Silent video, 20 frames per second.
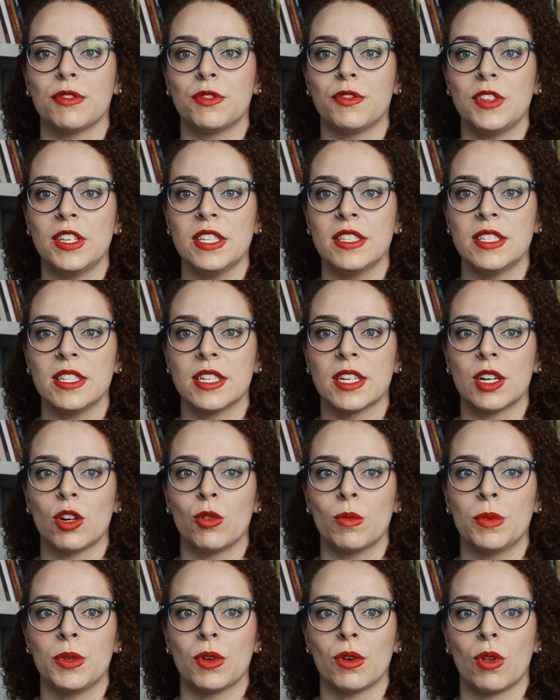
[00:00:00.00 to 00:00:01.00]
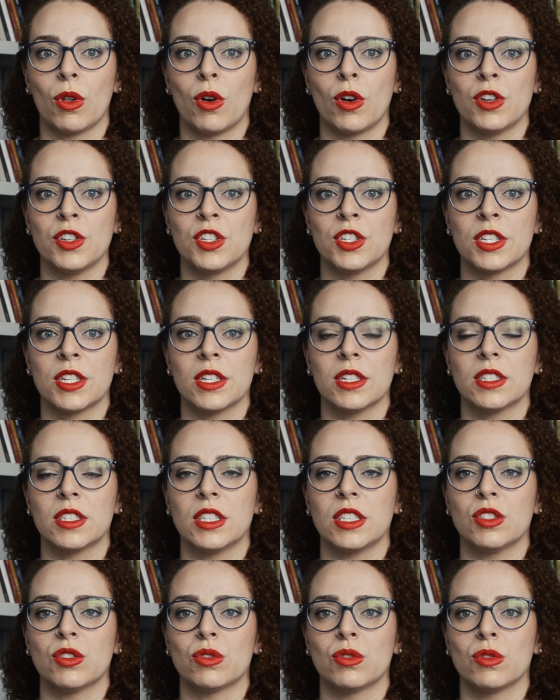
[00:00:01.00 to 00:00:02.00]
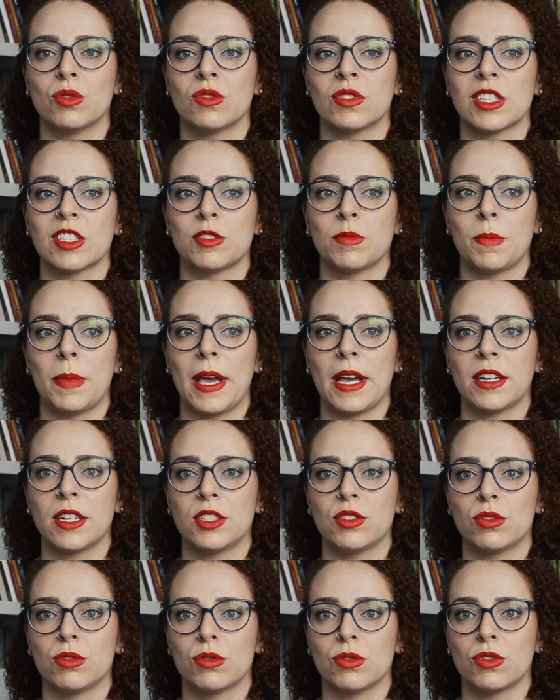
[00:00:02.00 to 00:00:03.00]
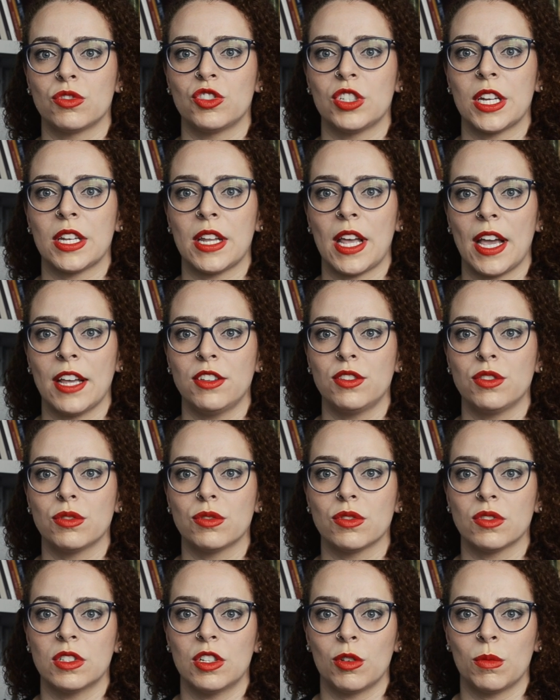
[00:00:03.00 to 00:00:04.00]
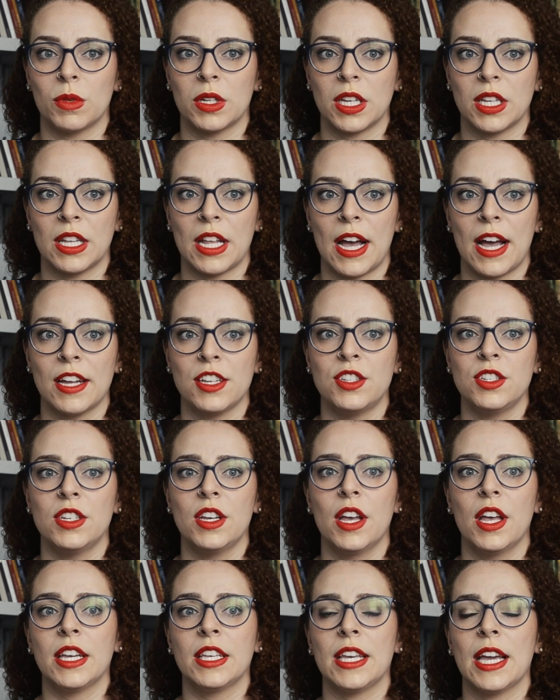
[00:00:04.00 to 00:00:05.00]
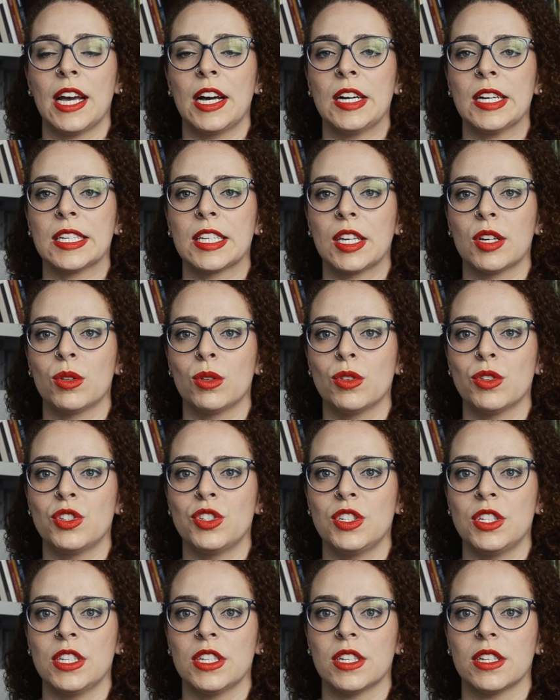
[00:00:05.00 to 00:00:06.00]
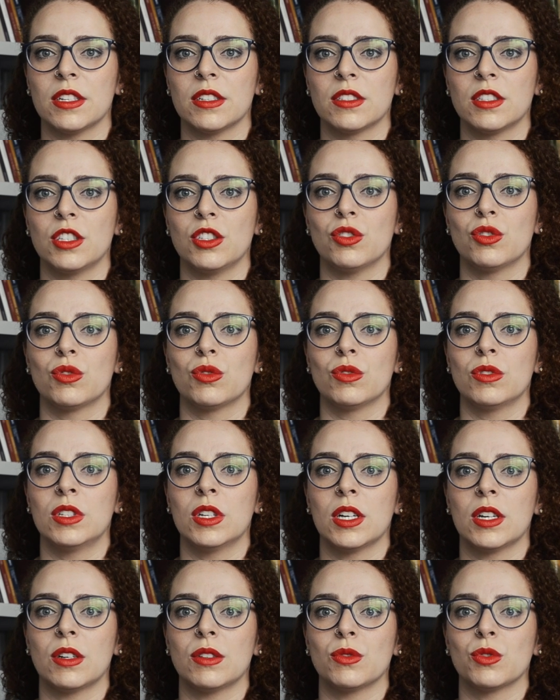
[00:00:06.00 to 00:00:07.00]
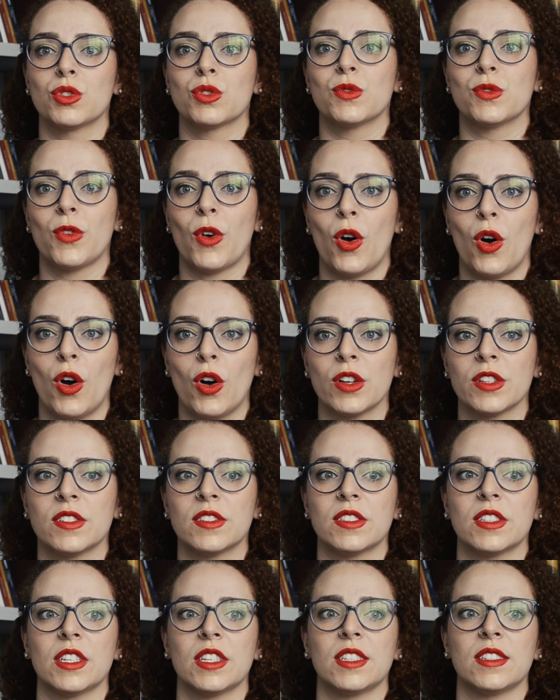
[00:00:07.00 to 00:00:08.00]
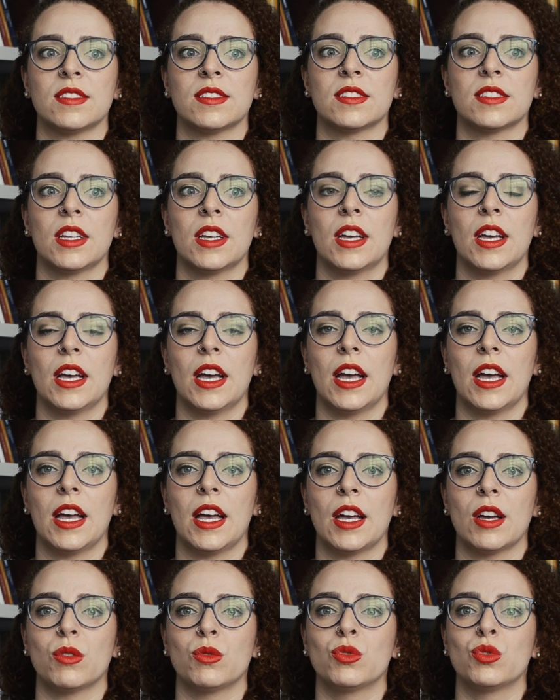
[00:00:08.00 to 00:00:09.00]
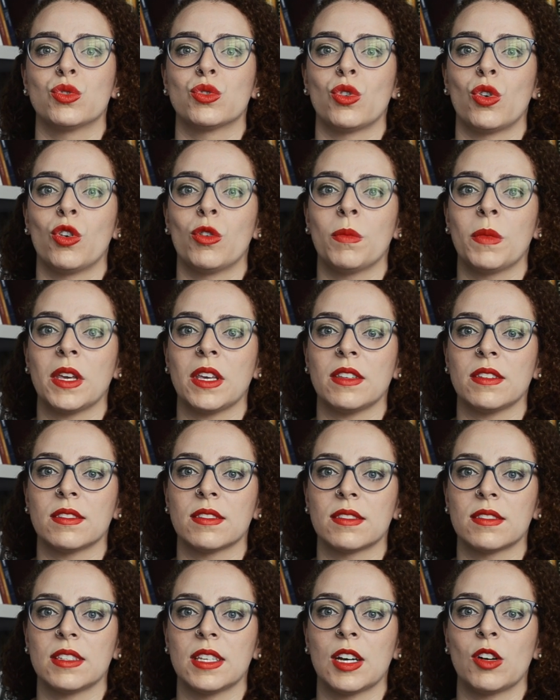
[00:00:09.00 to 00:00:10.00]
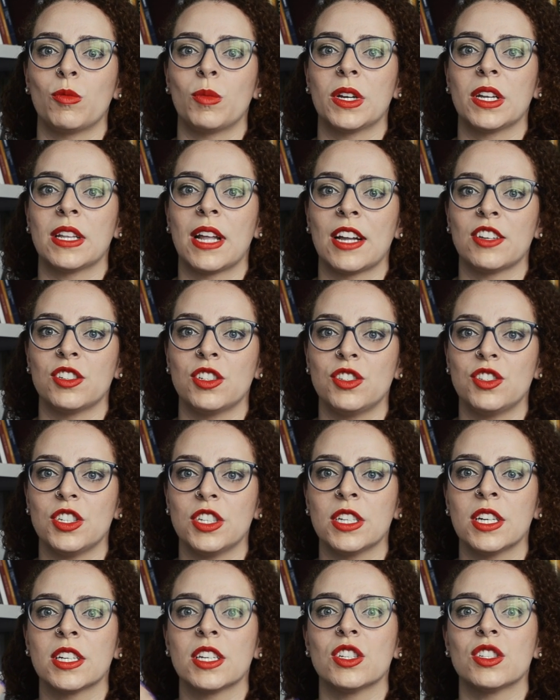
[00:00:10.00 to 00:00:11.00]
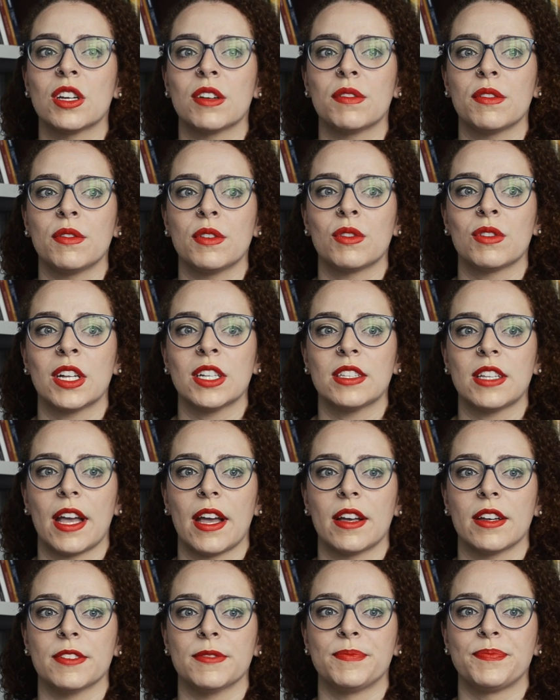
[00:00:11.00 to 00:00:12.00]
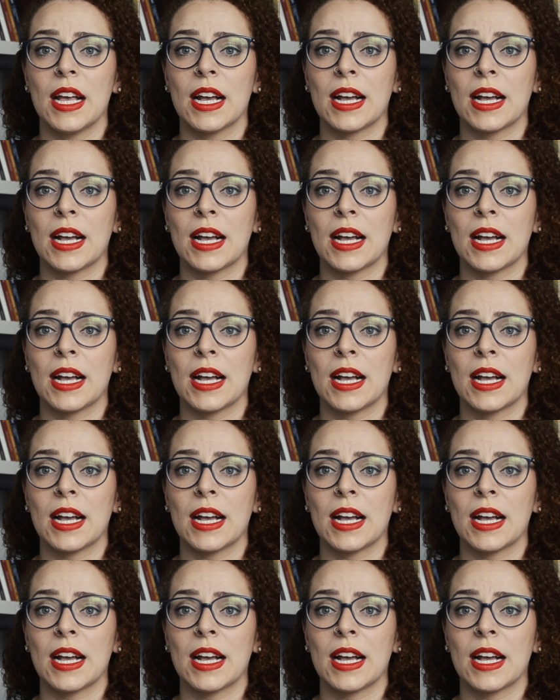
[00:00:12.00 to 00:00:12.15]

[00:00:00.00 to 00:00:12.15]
física ou biológica, que estuda os aspectos genéticos da humanidade, e a arqueologia arqueologia, que estuda os fósseis, é, os homens e a humanidade antiga que já viveu na Terra.